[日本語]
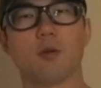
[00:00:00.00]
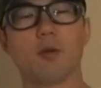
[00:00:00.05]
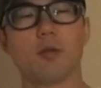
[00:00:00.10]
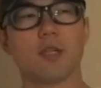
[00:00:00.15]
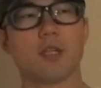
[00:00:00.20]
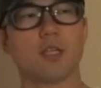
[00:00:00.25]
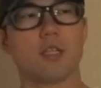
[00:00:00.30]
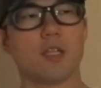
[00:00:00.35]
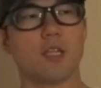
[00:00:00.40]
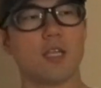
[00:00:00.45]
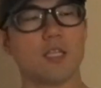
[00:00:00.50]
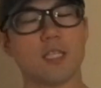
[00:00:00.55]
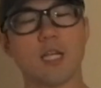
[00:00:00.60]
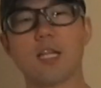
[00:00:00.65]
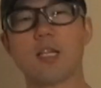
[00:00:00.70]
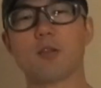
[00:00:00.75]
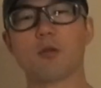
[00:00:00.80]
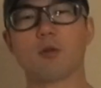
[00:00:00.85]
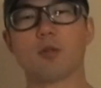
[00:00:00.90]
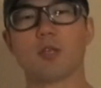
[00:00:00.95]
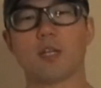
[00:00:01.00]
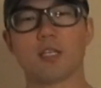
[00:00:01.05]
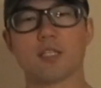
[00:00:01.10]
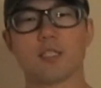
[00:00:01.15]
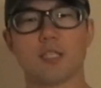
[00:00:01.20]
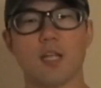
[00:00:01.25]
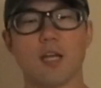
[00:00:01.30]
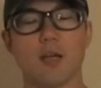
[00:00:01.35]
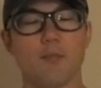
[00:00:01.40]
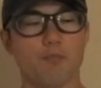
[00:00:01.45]
と言って詐欺とってで
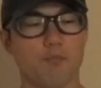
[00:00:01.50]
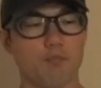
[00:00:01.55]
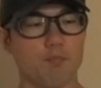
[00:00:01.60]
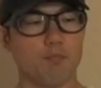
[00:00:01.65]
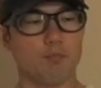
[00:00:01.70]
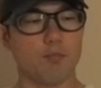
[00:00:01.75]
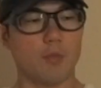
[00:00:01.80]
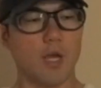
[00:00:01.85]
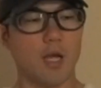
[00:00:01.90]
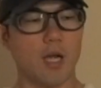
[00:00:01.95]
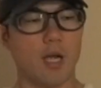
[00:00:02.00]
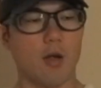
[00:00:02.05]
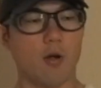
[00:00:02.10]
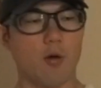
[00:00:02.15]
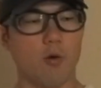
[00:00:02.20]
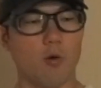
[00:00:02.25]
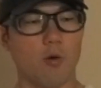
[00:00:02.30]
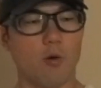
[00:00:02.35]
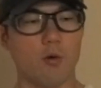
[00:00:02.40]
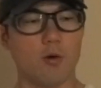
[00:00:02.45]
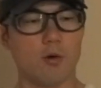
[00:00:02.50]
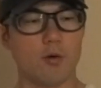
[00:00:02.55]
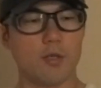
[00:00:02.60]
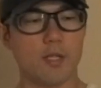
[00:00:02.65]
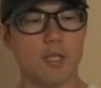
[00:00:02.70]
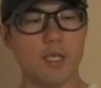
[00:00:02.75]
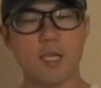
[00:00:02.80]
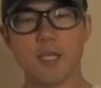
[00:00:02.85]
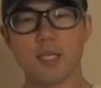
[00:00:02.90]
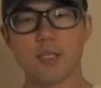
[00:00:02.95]
すねんなんかこ
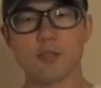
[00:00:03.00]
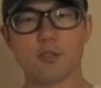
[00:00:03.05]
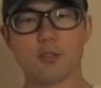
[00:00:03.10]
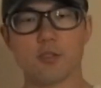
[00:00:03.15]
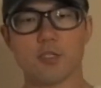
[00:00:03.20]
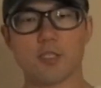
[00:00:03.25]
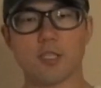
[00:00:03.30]
ういい